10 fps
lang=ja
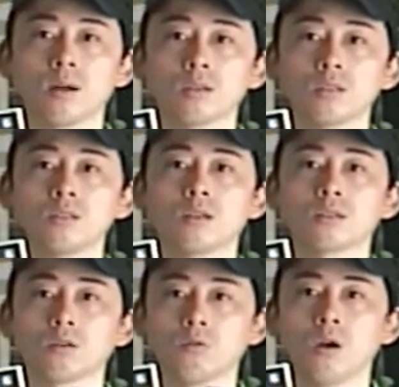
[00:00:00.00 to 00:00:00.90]
素晴らしいで
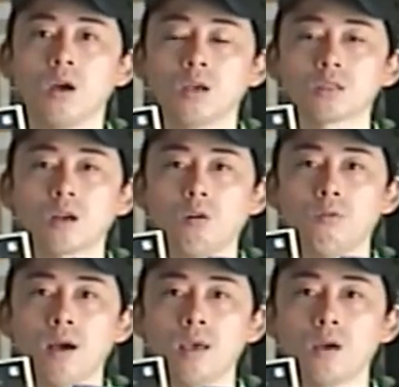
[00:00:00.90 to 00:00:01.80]
すけど、
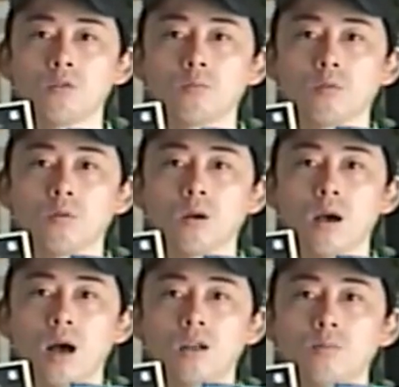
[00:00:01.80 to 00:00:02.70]
シカゴファイアよりも
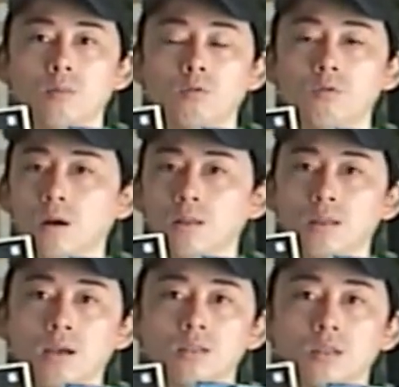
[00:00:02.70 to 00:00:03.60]
ある意味僕は
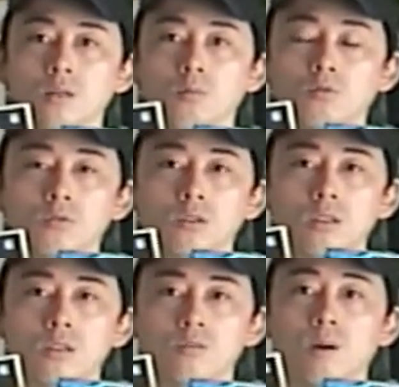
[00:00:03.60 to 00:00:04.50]
大好きで、もっと好
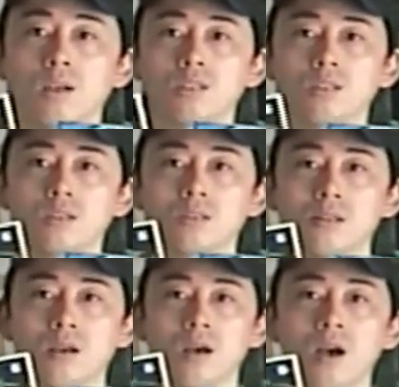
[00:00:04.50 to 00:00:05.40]
きで素晴らしいです。
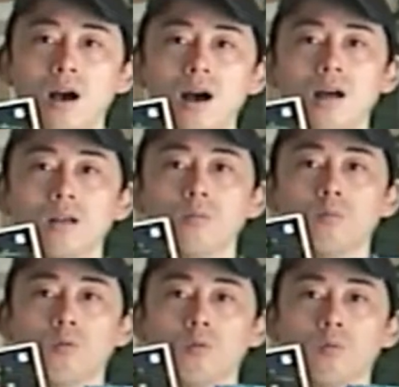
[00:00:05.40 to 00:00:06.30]
で、母
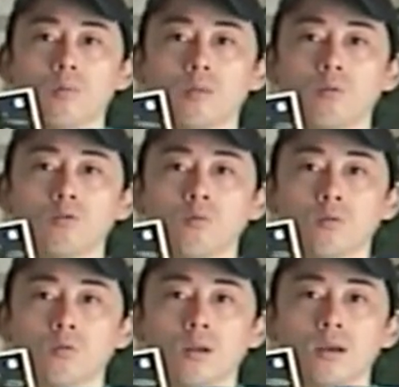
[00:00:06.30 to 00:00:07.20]
も僕
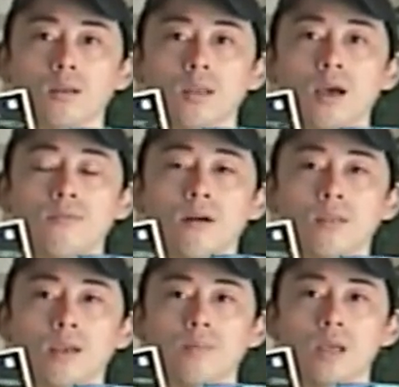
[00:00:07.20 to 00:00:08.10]
もこれ大
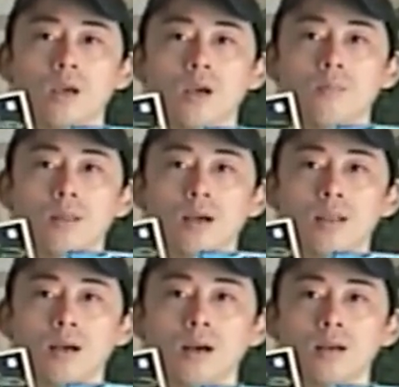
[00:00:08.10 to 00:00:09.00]
ファンで、な
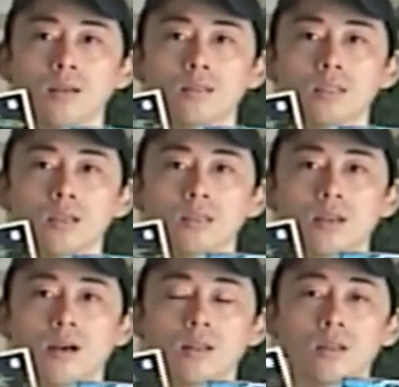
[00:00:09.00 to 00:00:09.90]
かなかチャンス
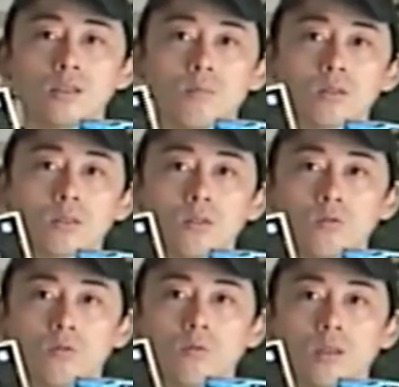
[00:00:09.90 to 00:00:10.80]
がなかったりしますけ
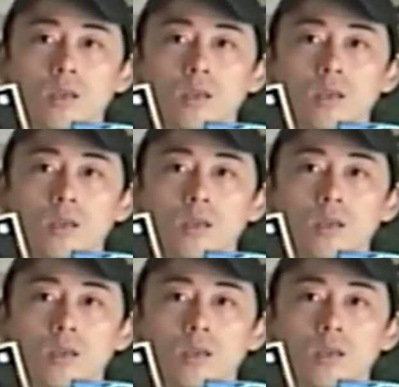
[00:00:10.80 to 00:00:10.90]
ど、